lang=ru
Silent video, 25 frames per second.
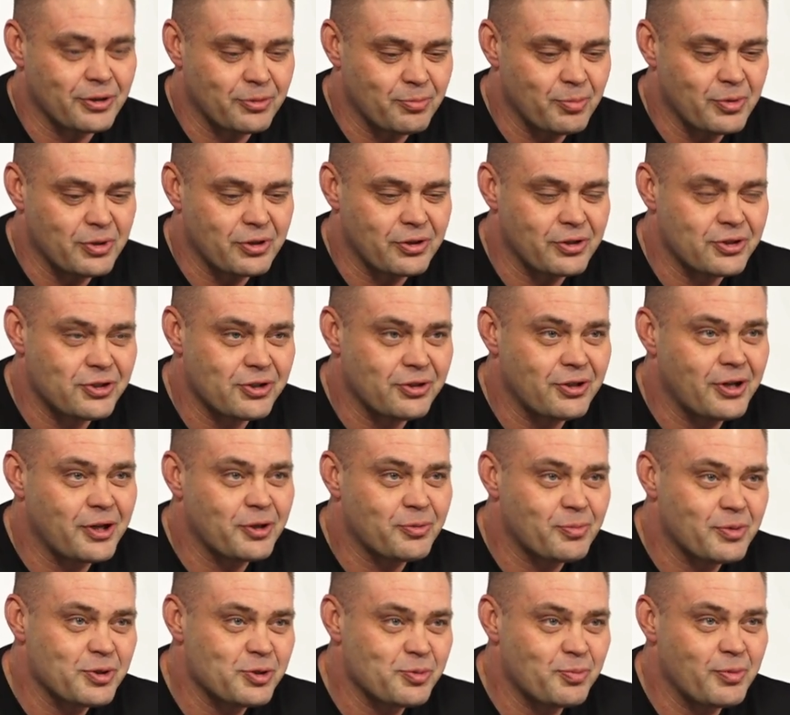От, начиная
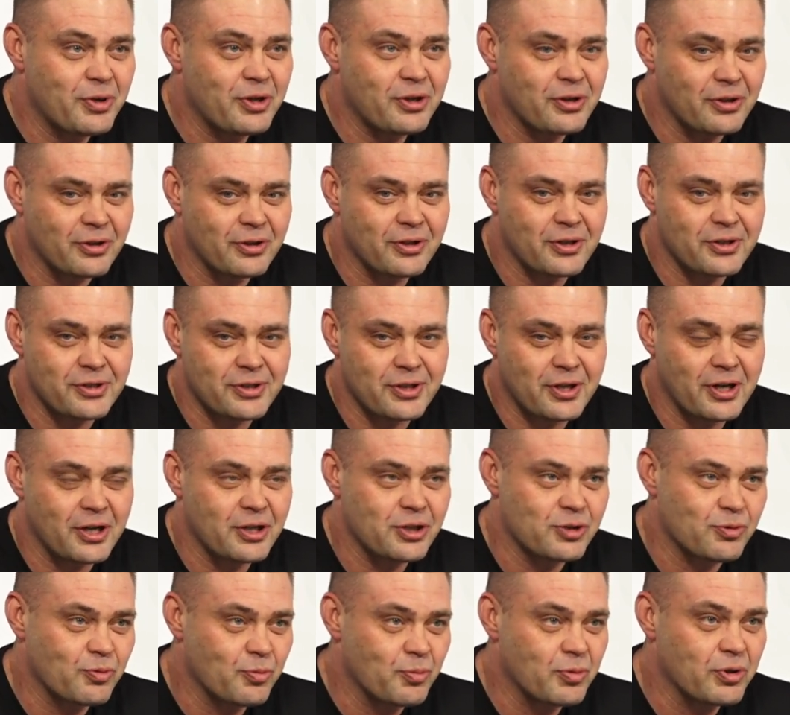от матчмейкинга,
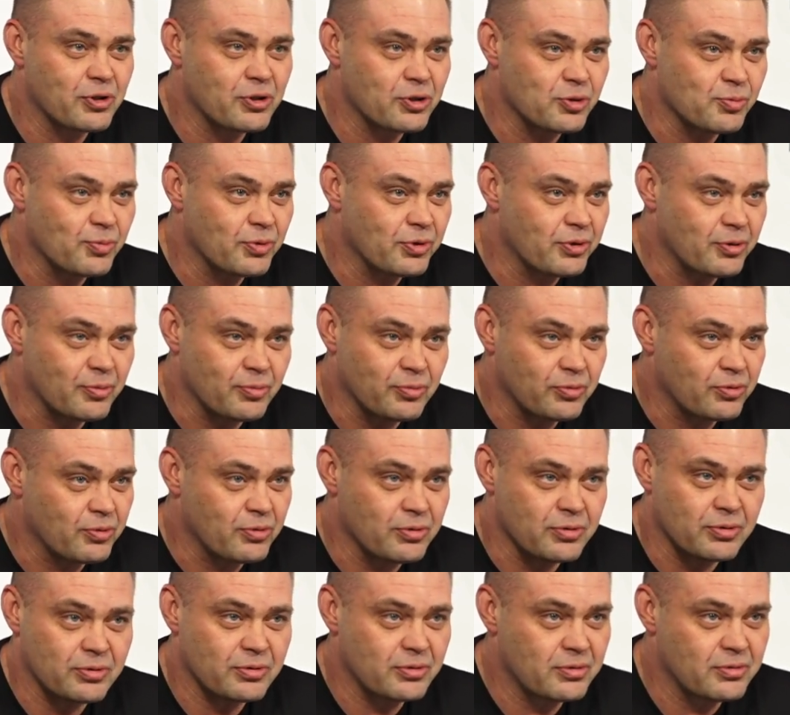заканчивая менеджментом.
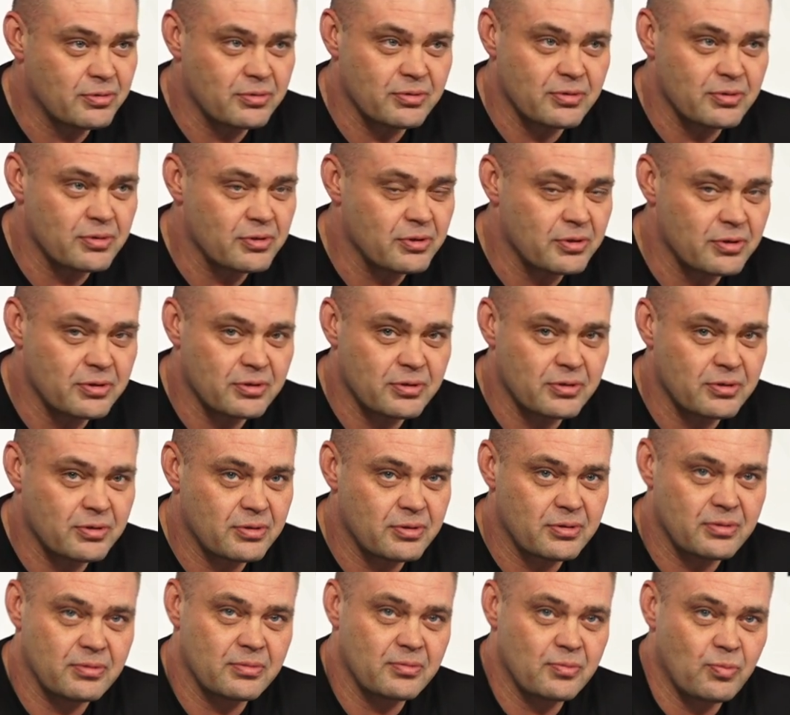То есть здесь
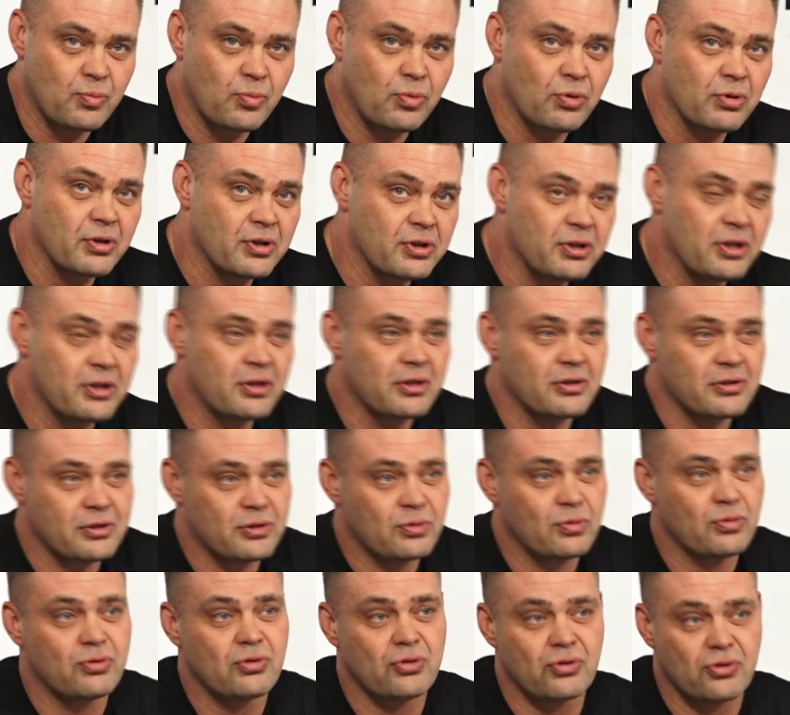поле
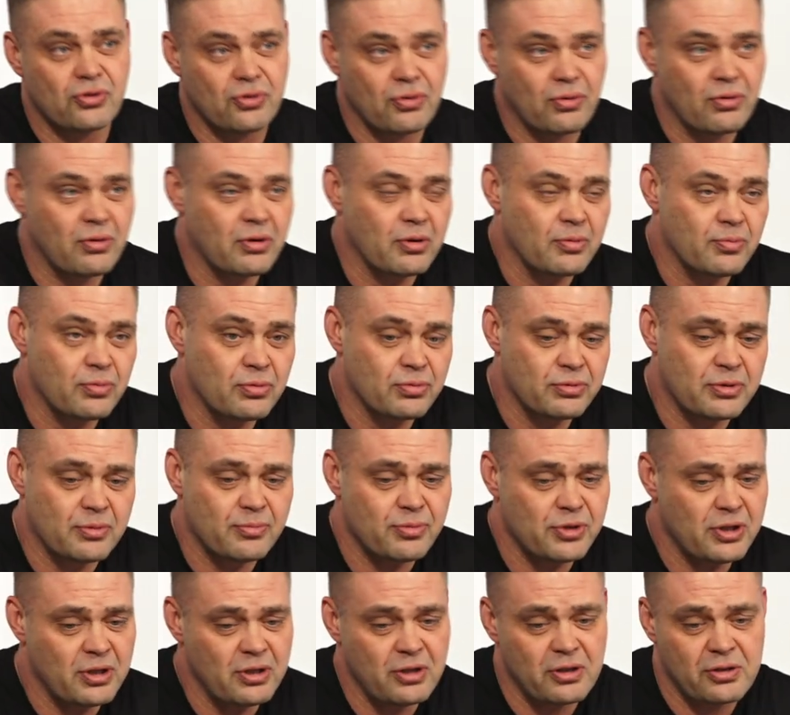деятельности очень широкое. Плюс
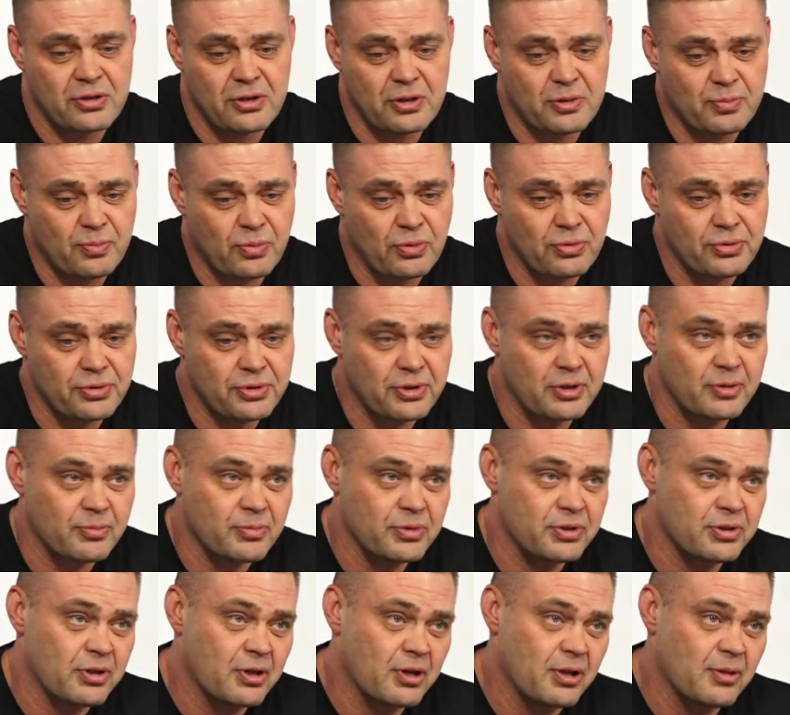общение со
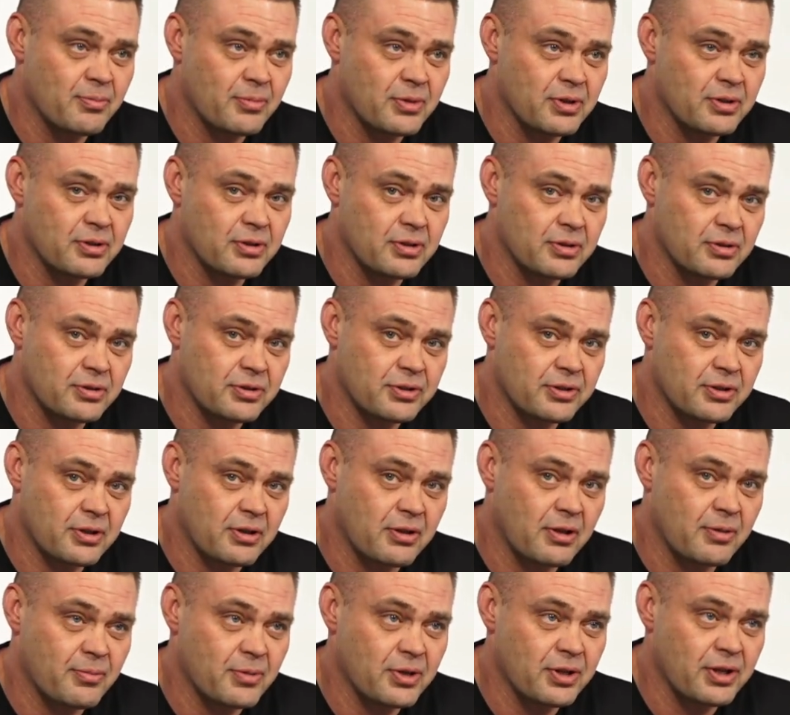спонсорами, с, реклама, с
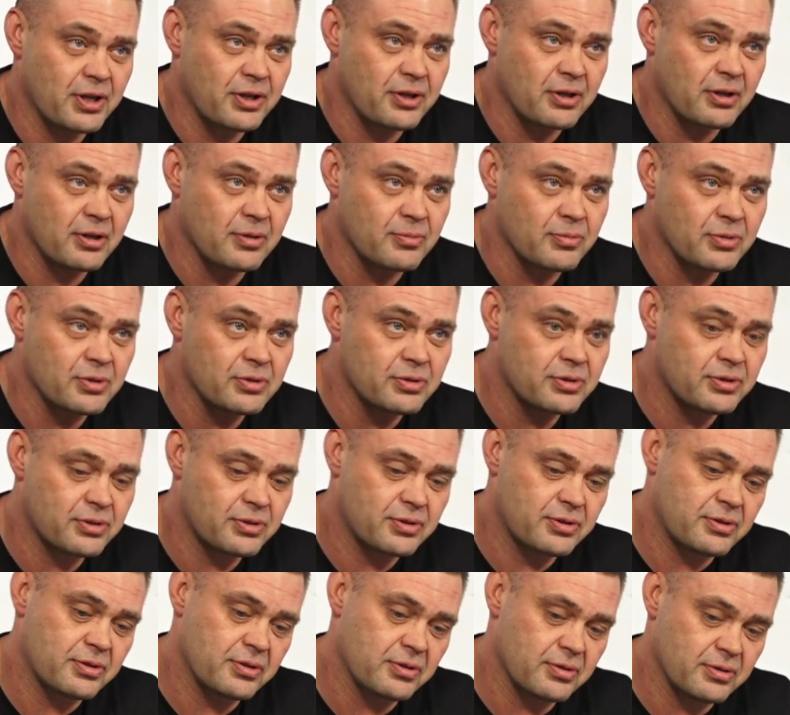рекламодателями,
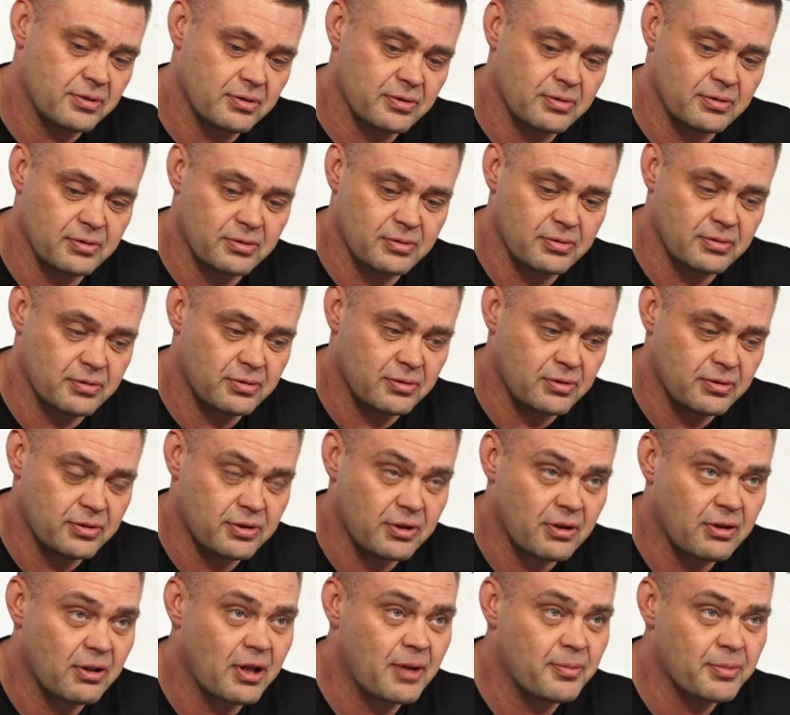с, э, с
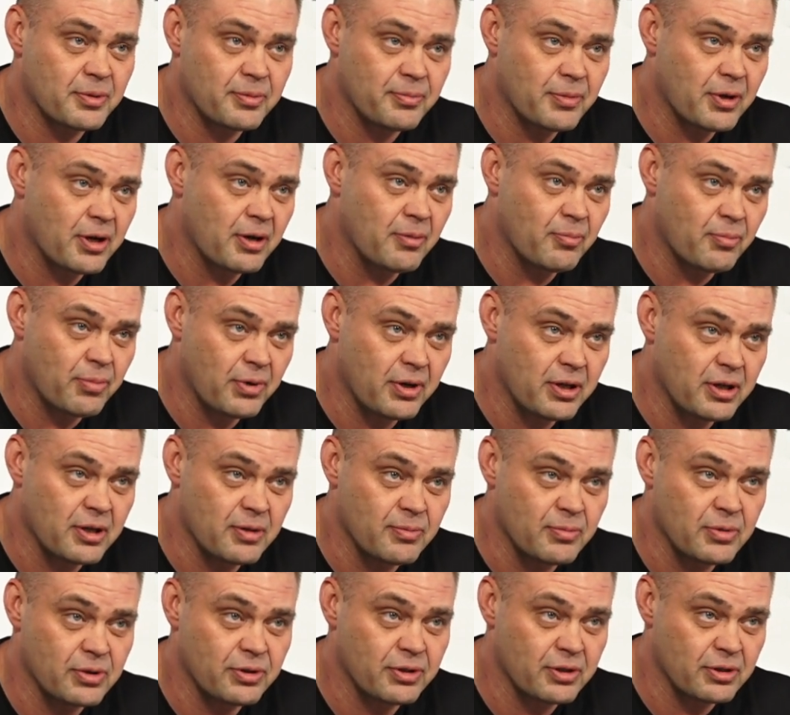рекламными
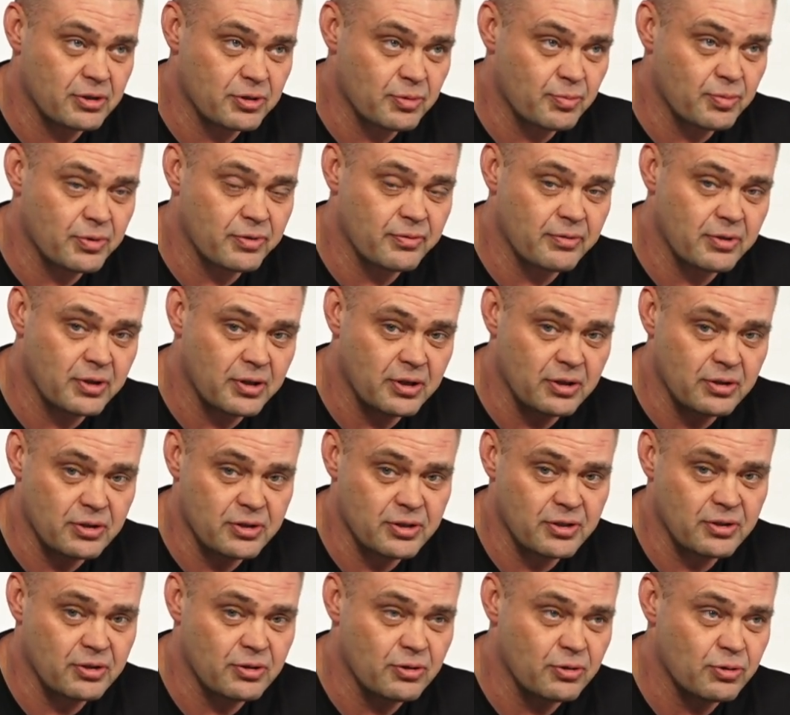компаниями. Также привлекать,
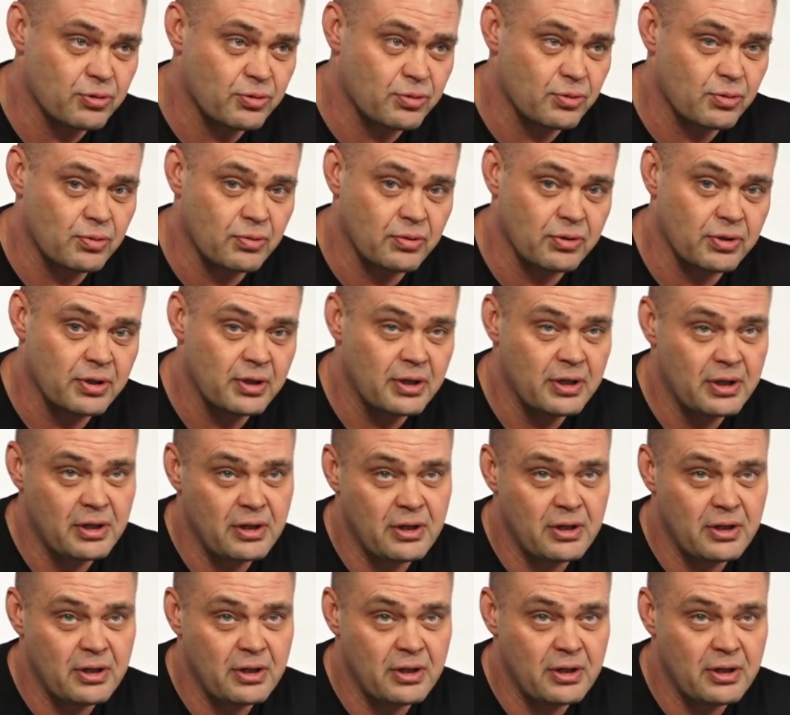заинтересовывать.